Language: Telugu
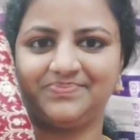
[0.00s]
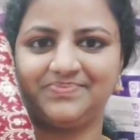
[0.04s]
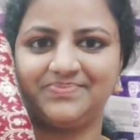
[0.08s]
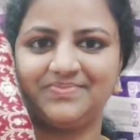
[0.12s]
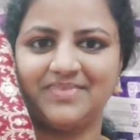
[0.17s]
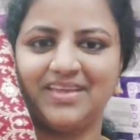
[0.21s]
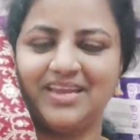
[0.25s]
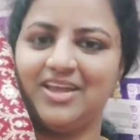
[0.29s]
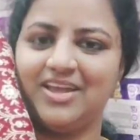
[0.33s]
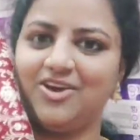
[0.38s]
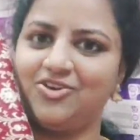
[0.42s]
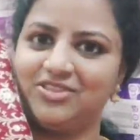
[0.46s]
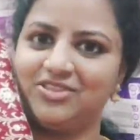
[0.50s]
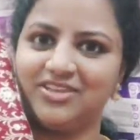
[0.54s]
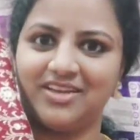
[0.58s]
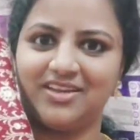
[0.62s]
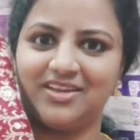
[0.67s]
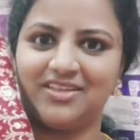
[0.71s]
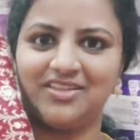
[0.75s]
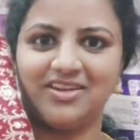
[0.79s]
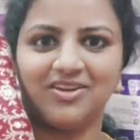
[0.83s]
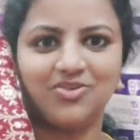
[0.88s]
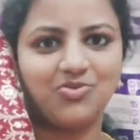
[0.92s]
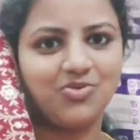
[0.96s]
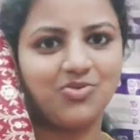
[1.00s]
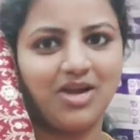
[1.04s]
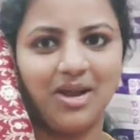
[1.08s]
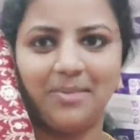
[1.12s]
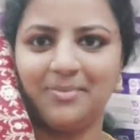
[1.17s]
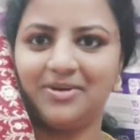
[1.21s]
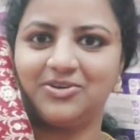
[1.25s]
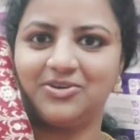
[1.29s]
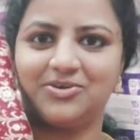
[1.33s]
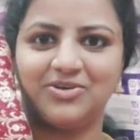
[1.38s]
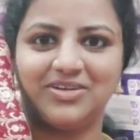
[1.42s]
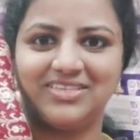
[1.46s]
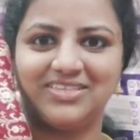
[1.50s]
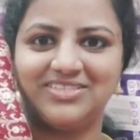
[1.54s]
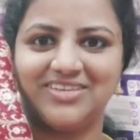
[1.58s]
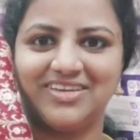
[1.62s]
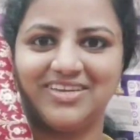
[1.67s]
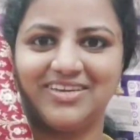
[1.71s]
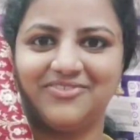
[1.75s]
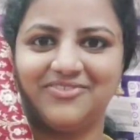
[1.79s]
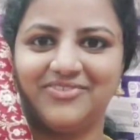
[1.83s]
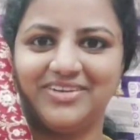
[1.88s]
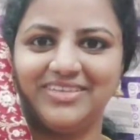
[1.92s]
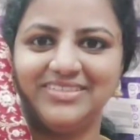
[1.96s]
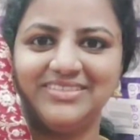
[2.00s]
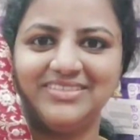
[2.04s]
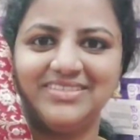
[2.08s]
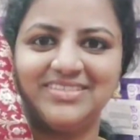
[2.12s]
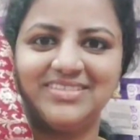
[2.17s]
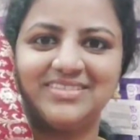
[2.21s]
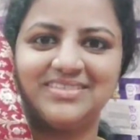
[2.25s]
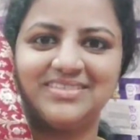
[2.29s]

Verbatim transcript: ఎలా ఉంది అనేది నాకు కామెంట్ కూడా చేయండి ఫ్రెండ్స్